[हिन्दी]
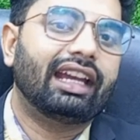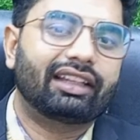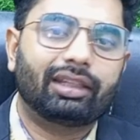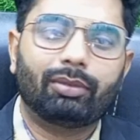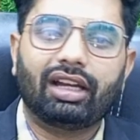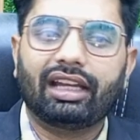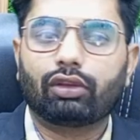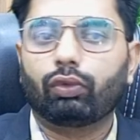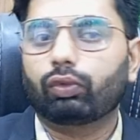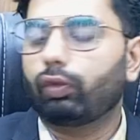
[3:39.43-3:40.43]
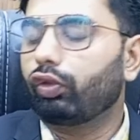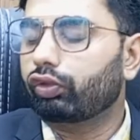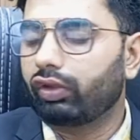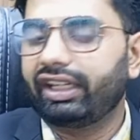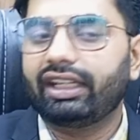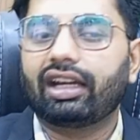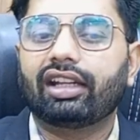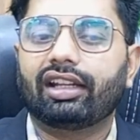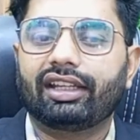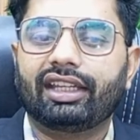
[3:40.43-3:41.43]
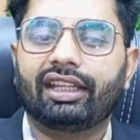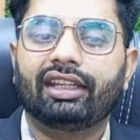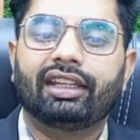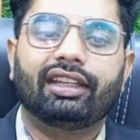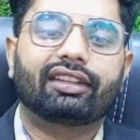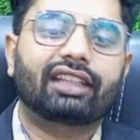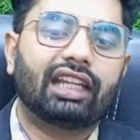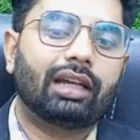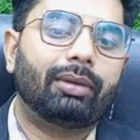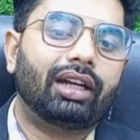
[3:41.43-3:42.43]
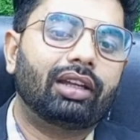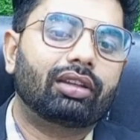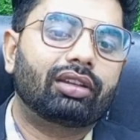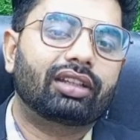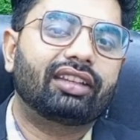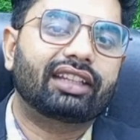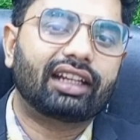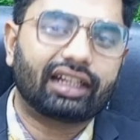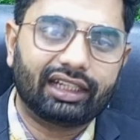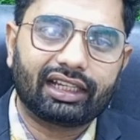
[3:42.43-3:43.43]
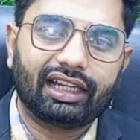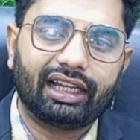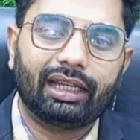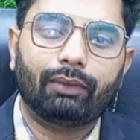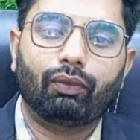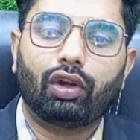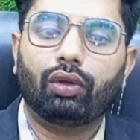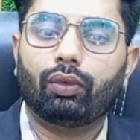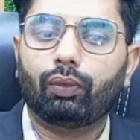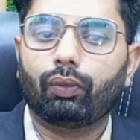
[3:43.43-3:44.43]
एक्जिमा है तो वो उसको नहीं लगाना है इसके अलावा किसी के कट गया है वो